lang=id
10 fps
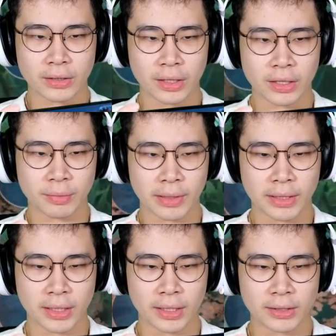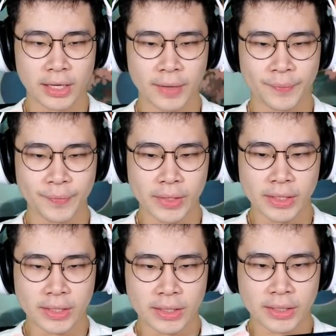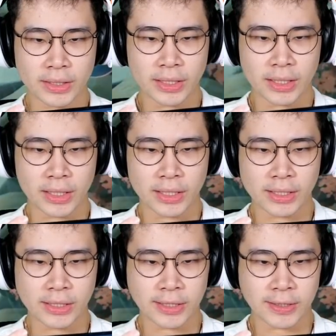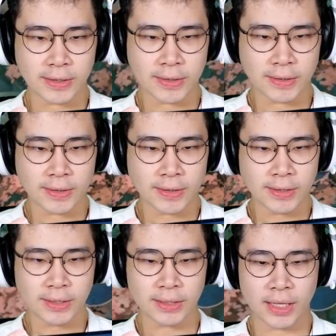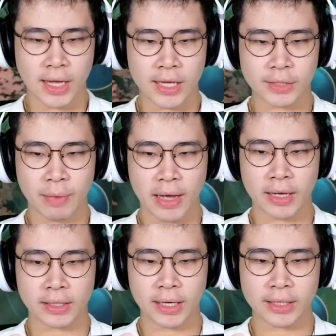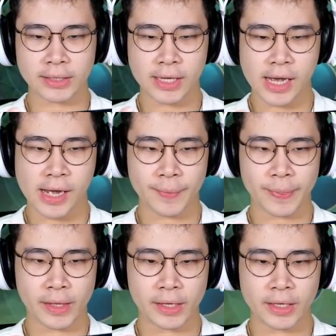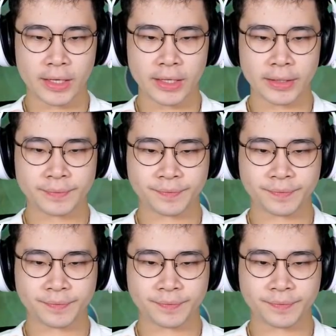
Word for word: nice mati guys ya nice Hmm, nice banget guys ya. Jadi